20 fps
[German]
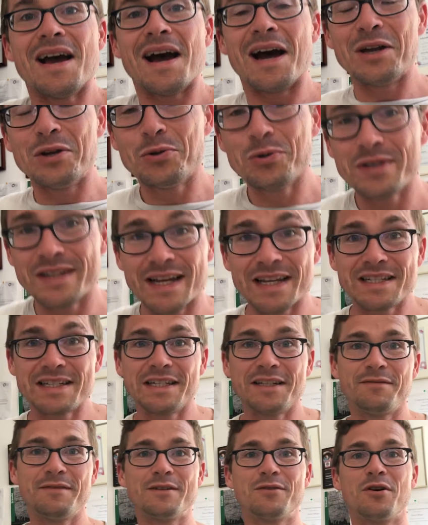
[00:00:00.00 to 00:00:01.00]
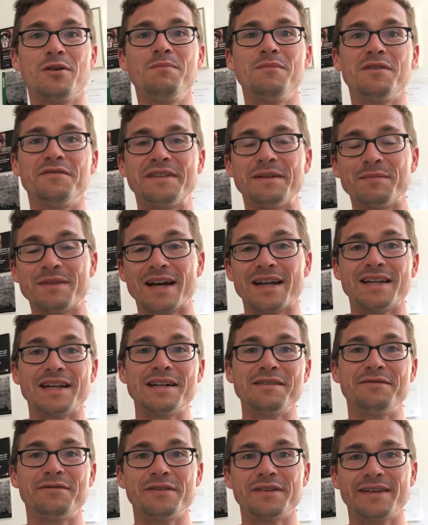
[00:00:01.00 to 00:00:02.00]
Hallo und herzlich willkommen auf dem
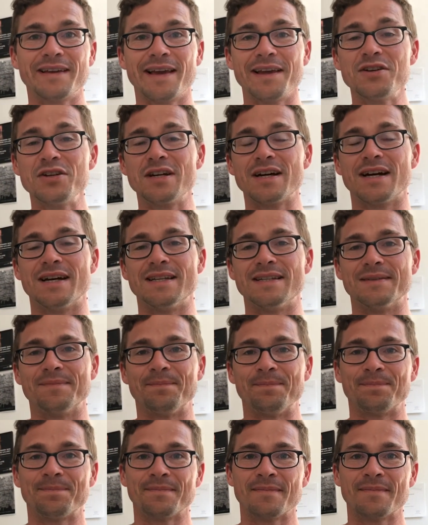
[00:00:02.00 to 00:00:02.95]
Kanal von Kescherreisen.